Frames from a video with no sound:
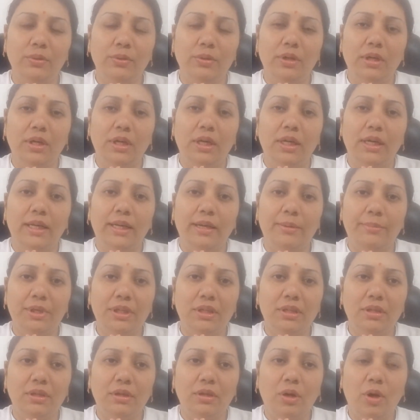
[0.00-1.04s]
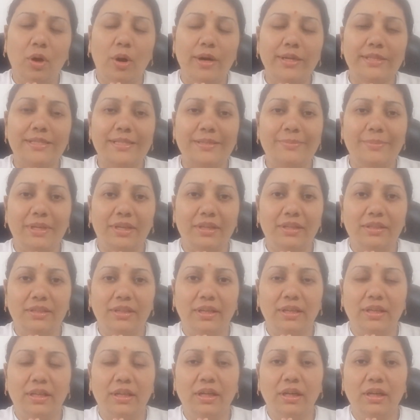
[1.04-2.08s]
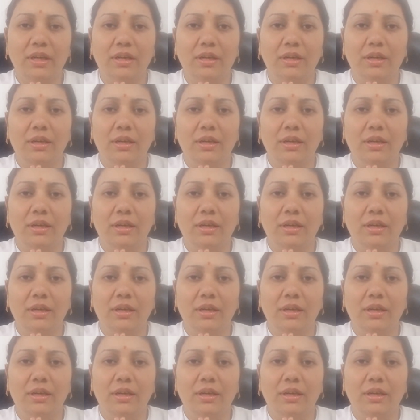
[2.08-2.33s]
को नमन और स्मरण करके